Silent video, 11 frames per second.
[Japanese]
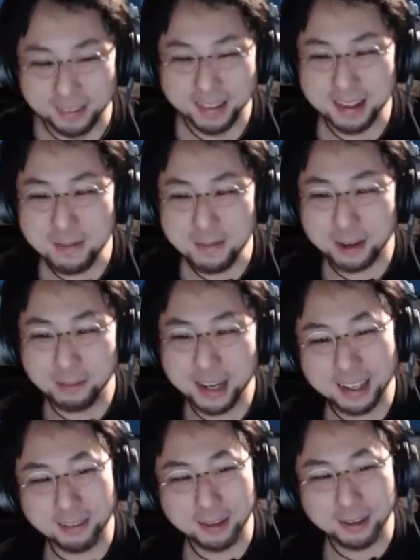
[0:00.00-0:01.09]
攻め込まれた
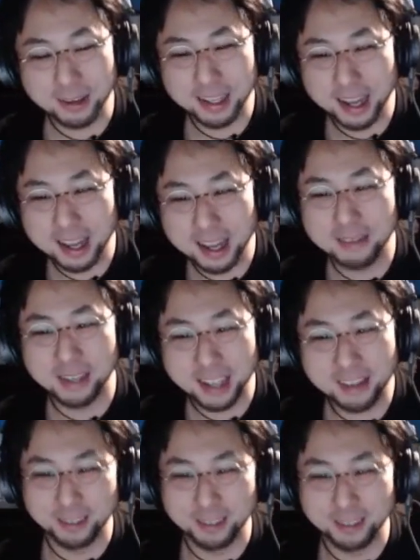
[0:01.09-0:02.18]
ことがなければないほ
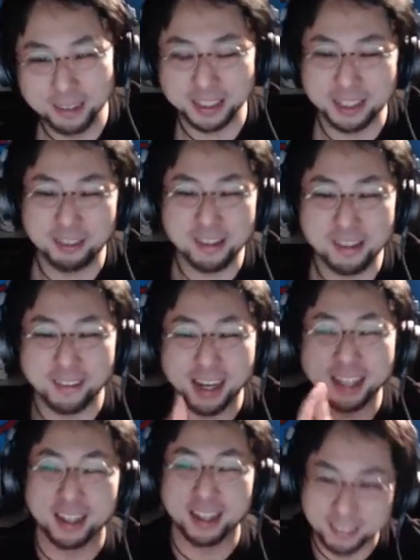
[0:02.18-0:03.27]
ど、城には価値
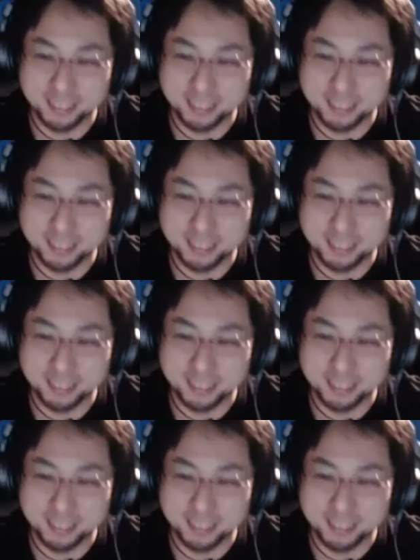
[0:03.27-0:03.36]
がある。